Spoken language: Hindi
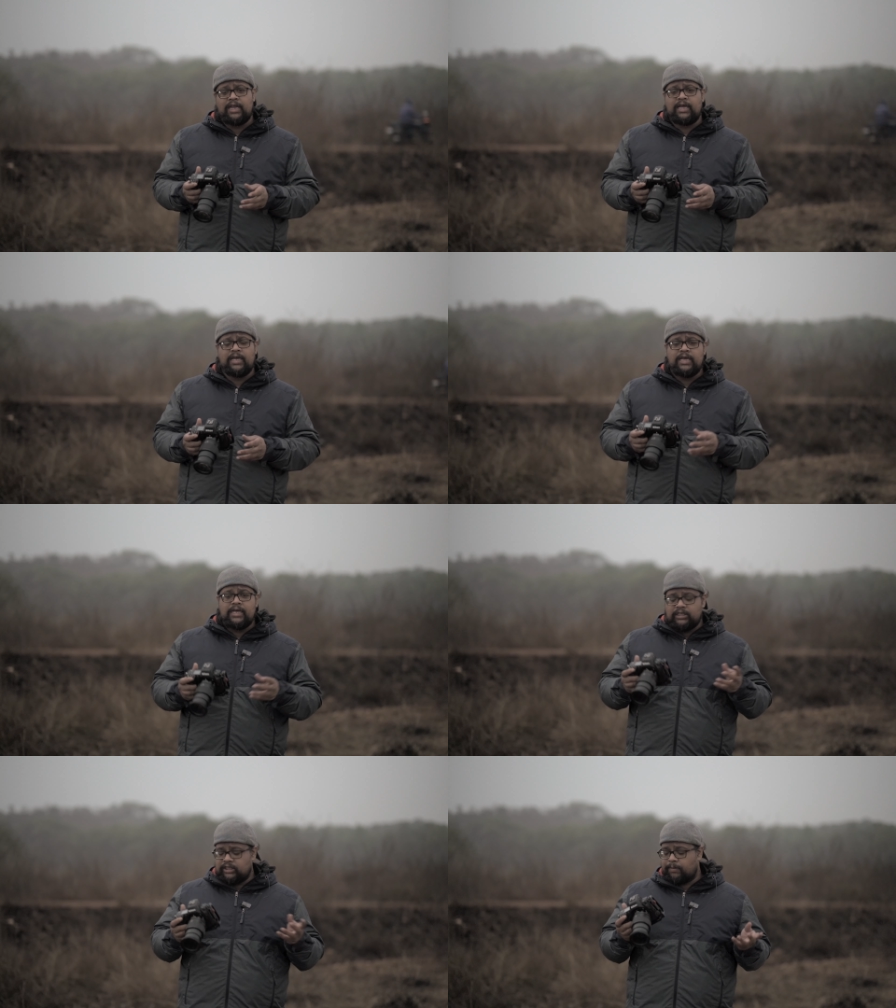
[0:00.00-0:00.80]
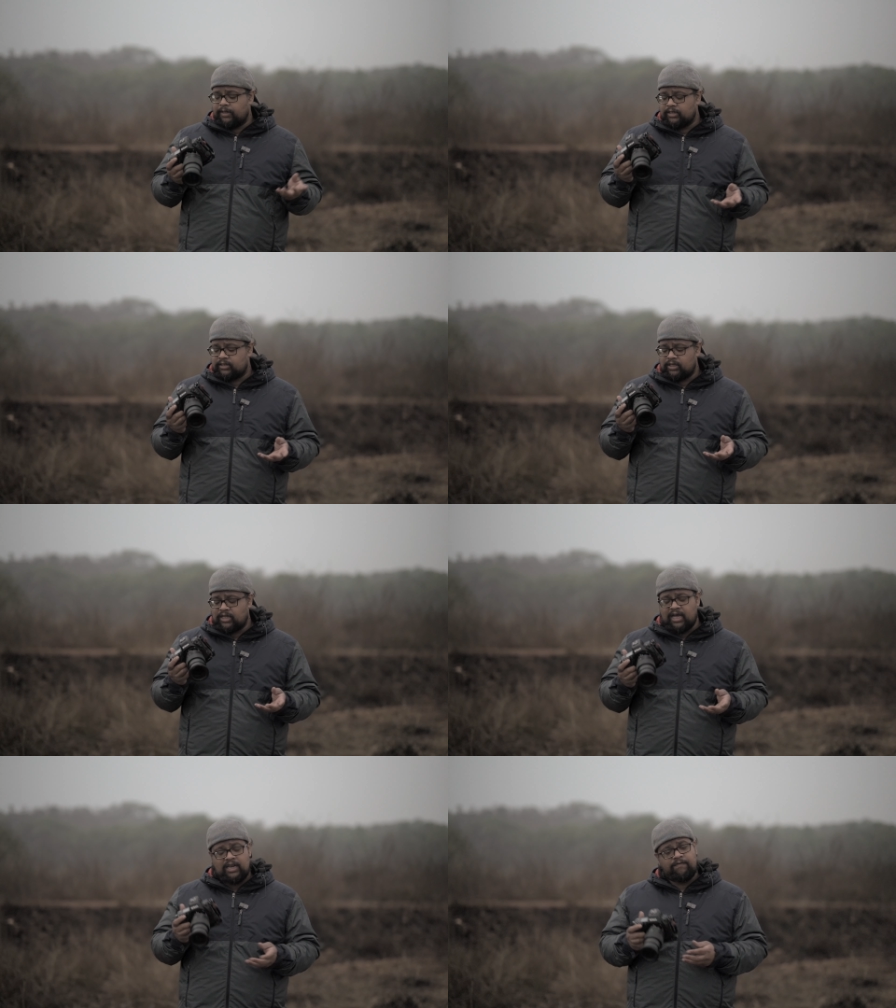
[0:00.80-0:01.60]
लिए ज़बरदस्ती
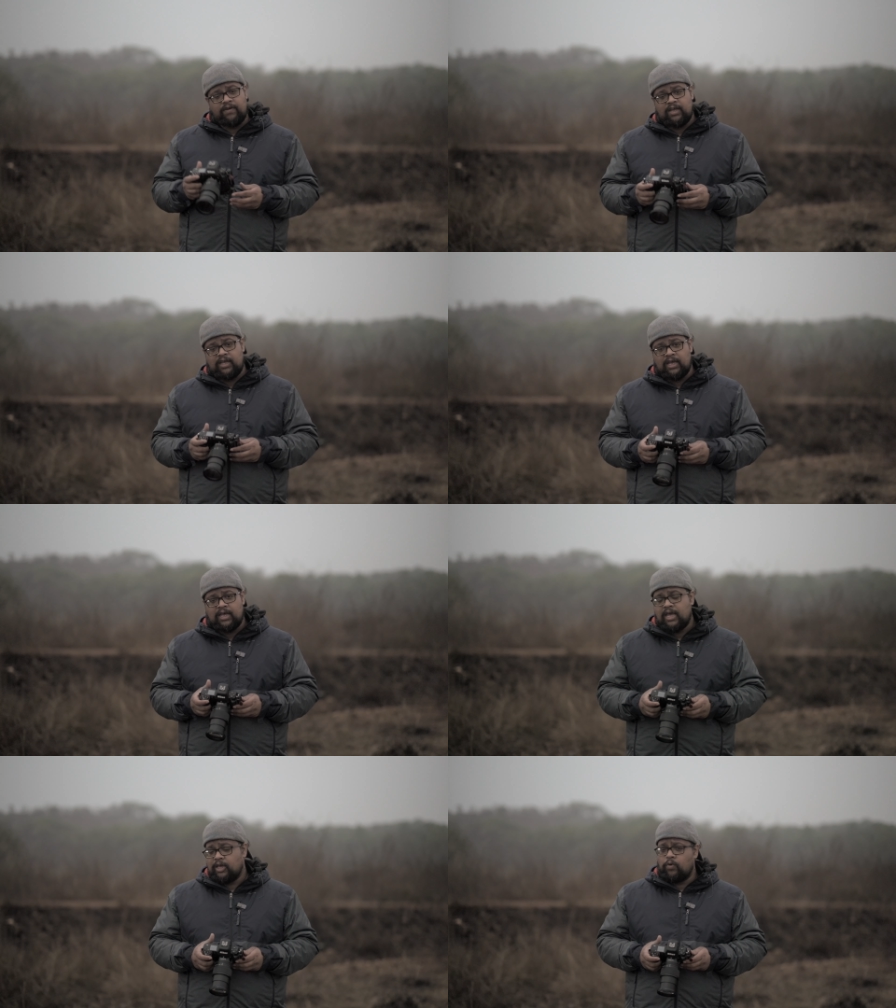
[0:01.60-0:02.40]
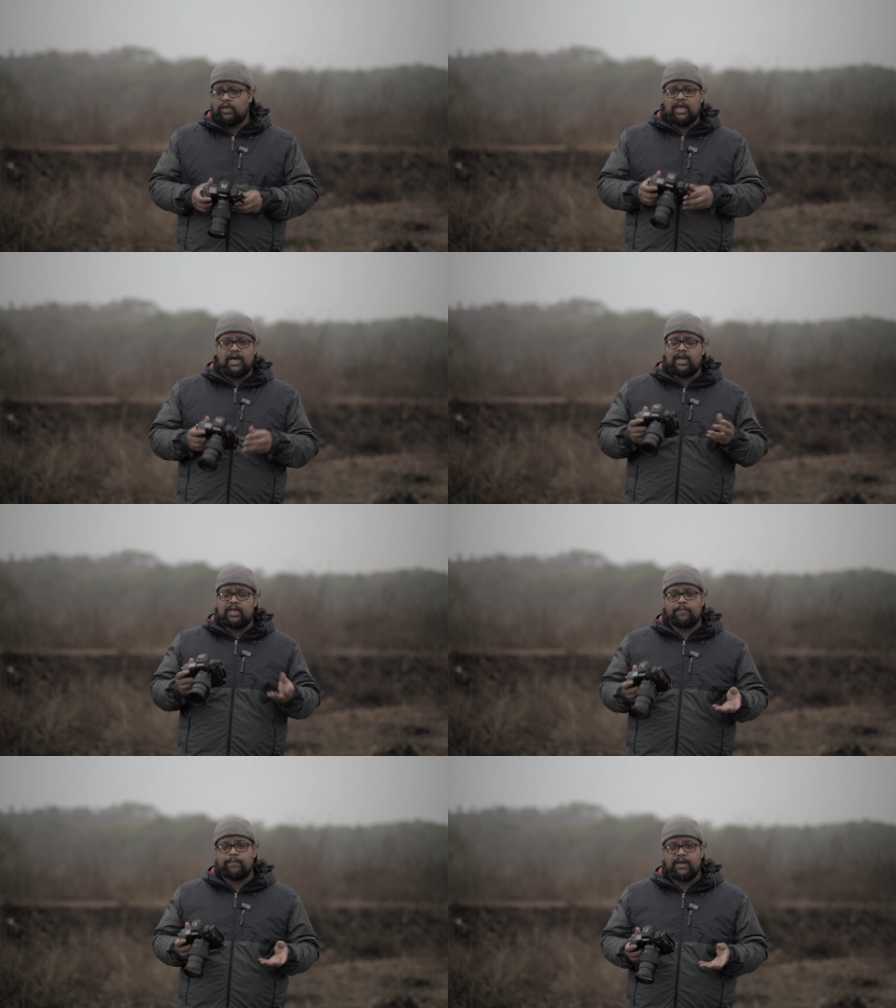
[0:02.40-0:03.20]
तारीफ़ नहीं है क्योंकि हर
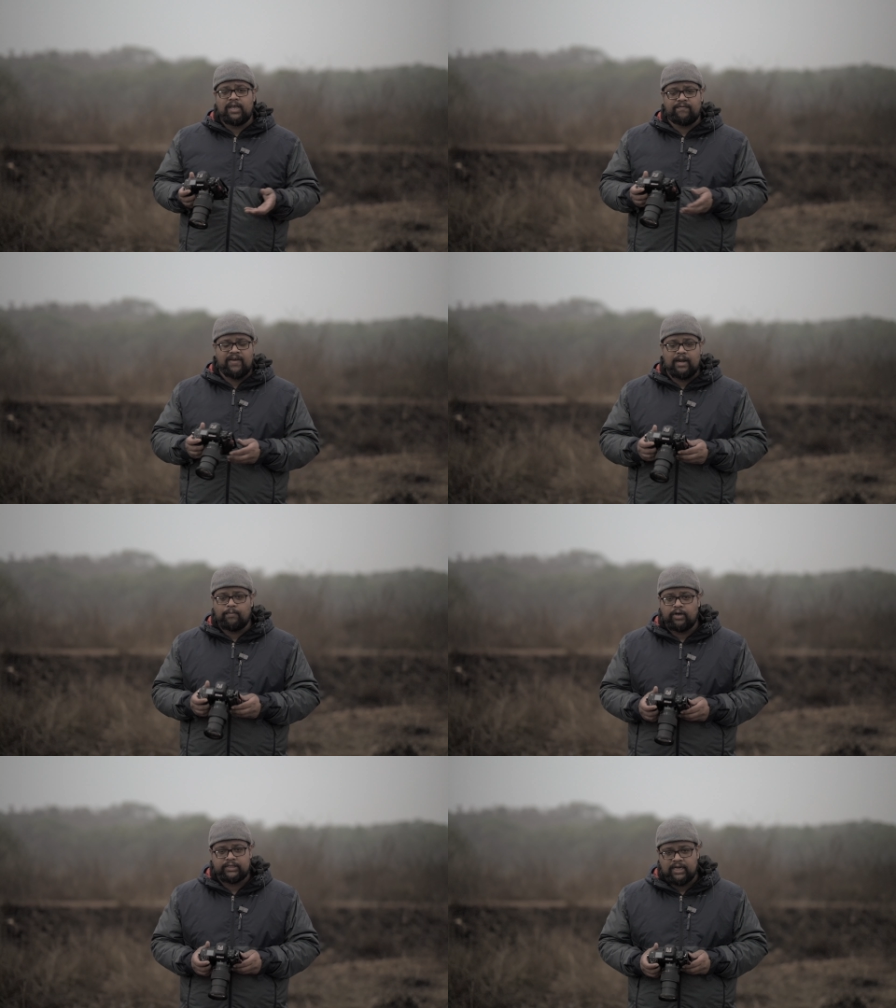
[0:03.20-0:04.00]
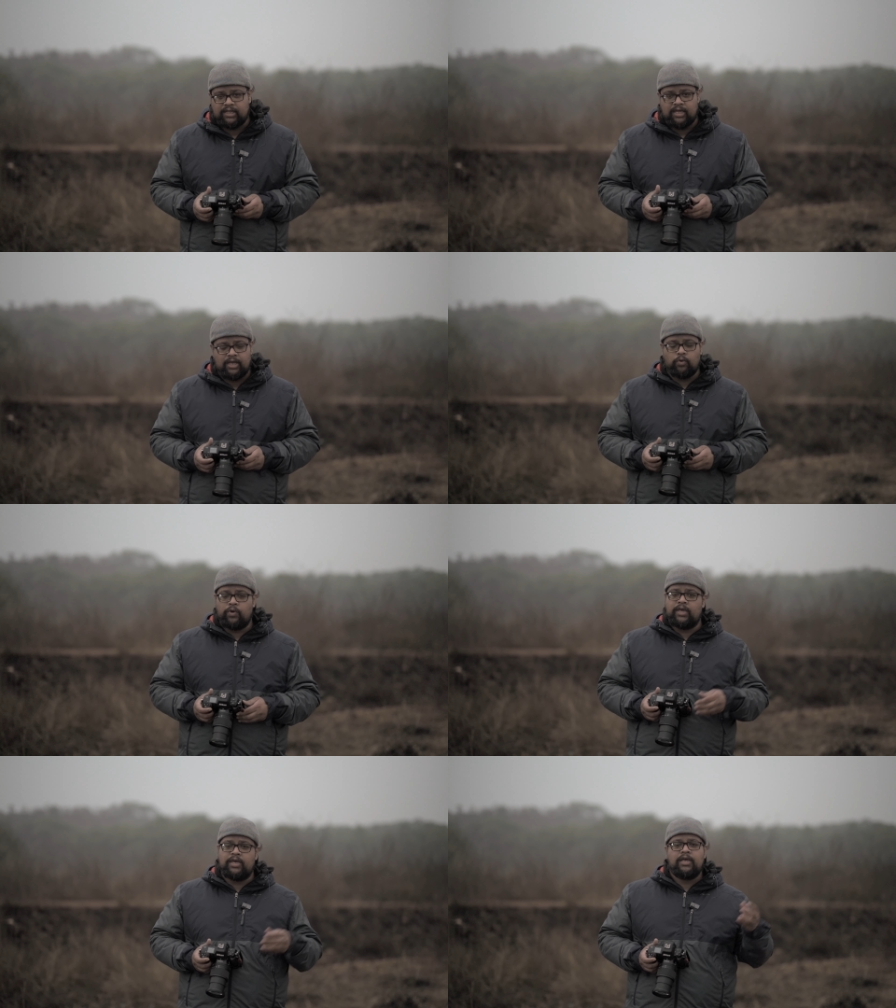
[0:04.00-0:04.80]
कंपनी के फ़ैन बॉयज़ रहते हैं
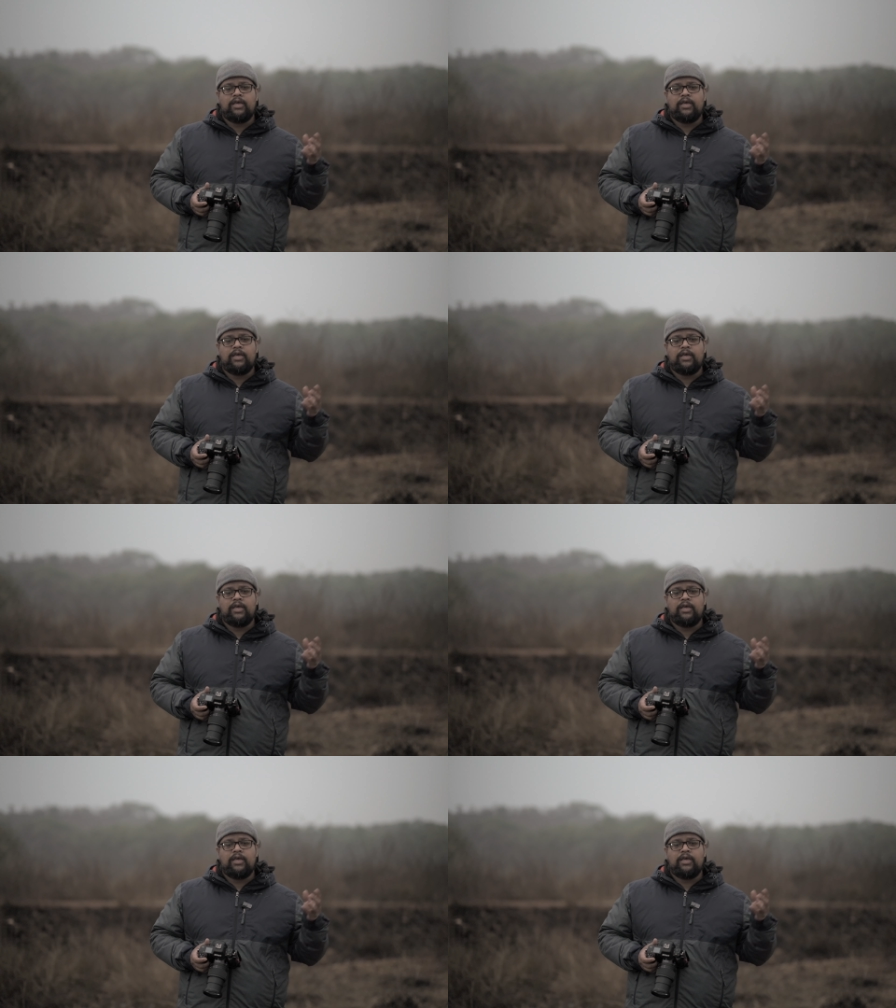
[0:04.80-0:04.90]
कोई